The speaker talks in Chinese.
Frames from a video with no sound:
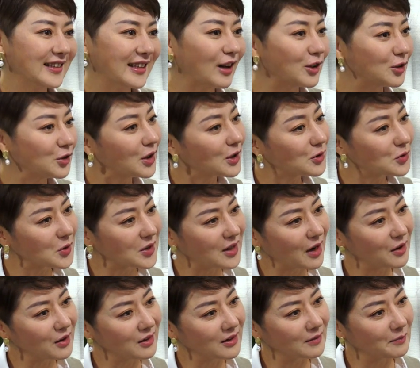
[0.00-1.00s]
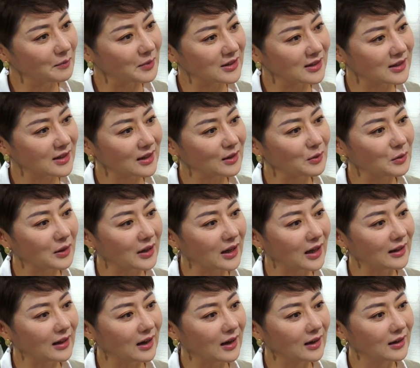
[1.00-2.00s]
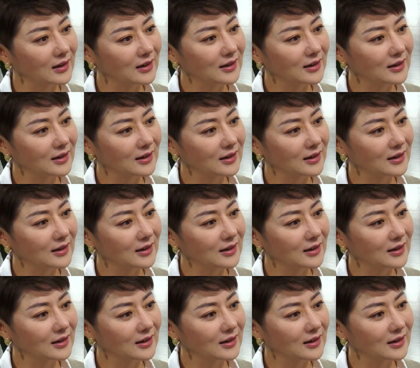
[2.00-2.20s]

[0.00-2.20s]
然后你就要做导演的本色给我看啊，